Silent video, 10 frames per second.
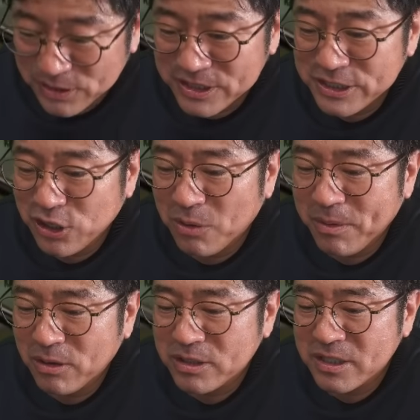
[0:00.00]
と2層
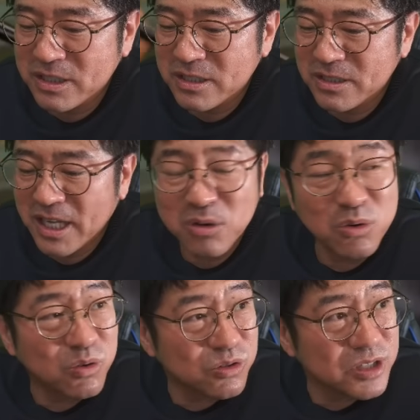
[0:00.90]
目を、
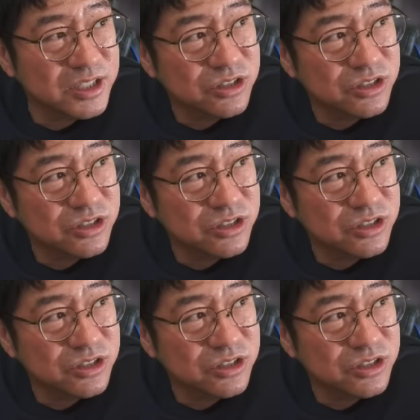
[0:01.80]
ここのね、